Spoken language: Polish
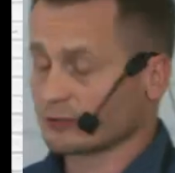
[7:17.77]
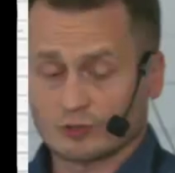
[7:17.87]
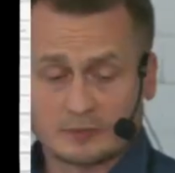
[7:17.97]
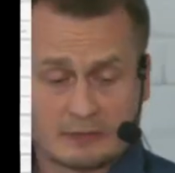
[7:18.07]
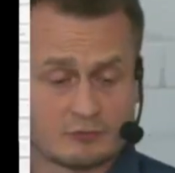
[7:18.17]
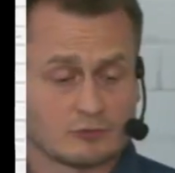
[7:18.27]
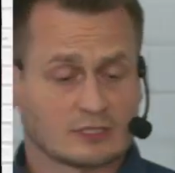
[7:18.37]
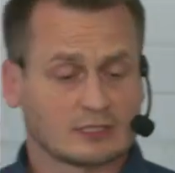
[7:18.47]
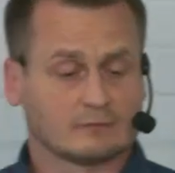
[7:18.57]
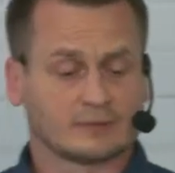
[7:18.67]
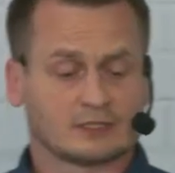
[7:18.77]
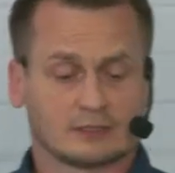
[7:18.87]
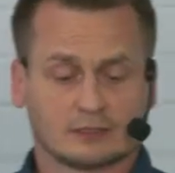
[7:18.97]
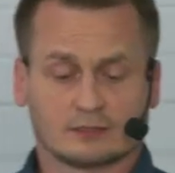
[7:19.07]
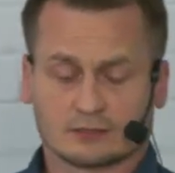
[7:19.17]
którą ja bym tutaj
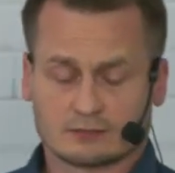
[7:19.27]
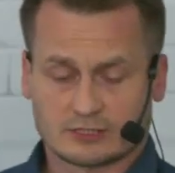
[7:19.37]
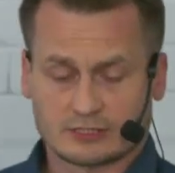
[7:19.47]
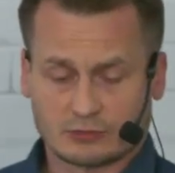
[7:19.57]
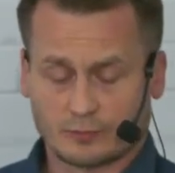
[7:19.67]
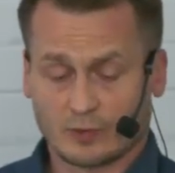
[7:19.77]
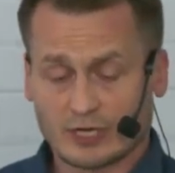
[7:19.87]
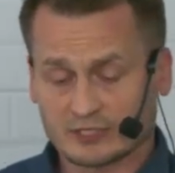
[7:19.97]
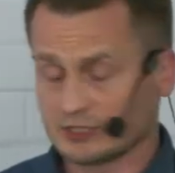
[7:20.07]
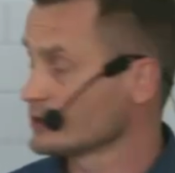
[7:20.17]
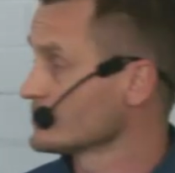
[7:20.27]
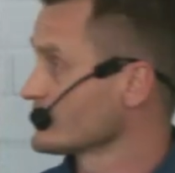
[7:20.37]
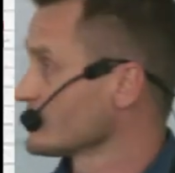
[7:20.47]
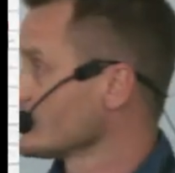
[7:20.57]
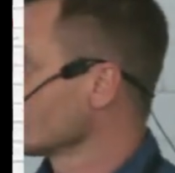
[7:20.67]
chciał polecić z
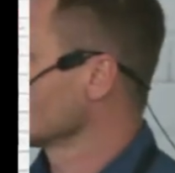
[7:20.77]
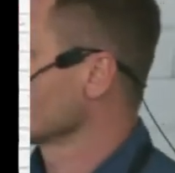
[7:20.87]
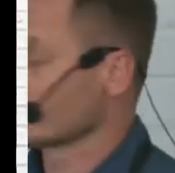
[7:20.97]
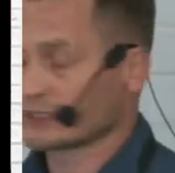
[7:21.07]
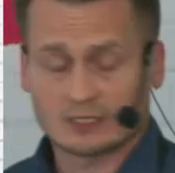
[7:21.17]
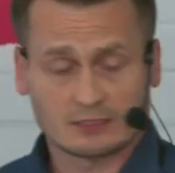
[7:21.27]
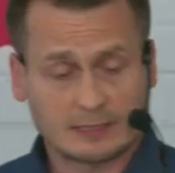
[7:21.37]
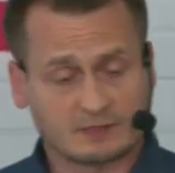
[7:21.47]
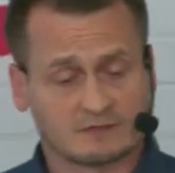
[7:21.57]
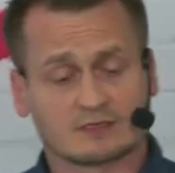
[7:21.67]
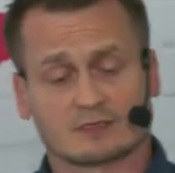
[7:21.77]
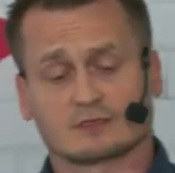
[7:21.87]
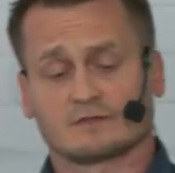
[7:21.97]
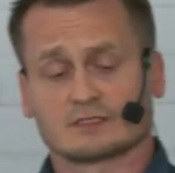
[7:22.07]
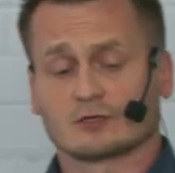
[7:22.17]
własnego doświadczenia, najpierw
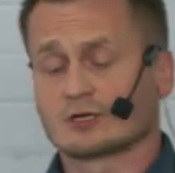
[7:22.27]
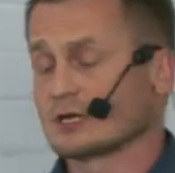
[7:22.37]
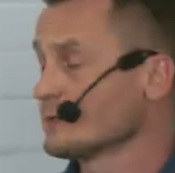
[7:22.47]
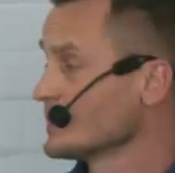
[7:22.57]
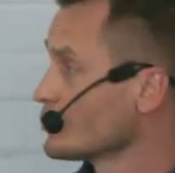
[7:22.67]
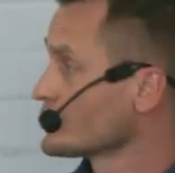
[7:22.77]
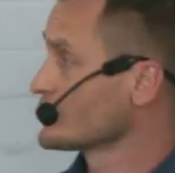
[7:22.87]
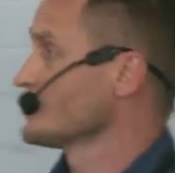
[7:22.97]
wystartować z Dockerem, nauczyć